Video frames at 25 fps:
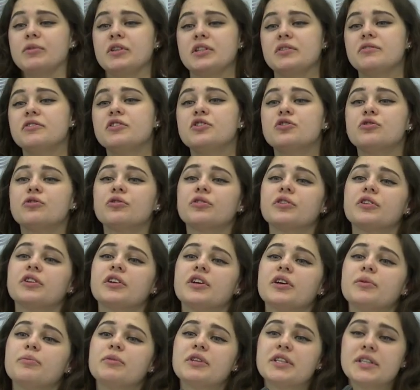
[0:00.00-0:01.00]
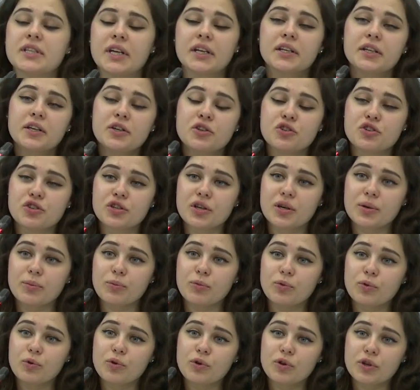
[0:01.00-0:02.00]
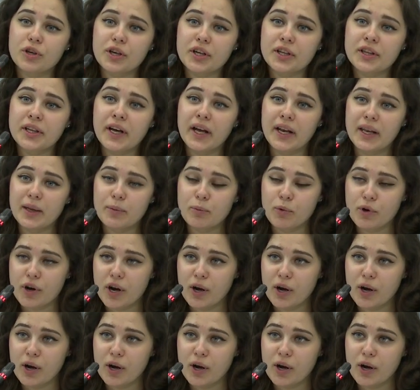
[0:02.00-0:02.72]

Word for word: посвященные метастатическому колоректальному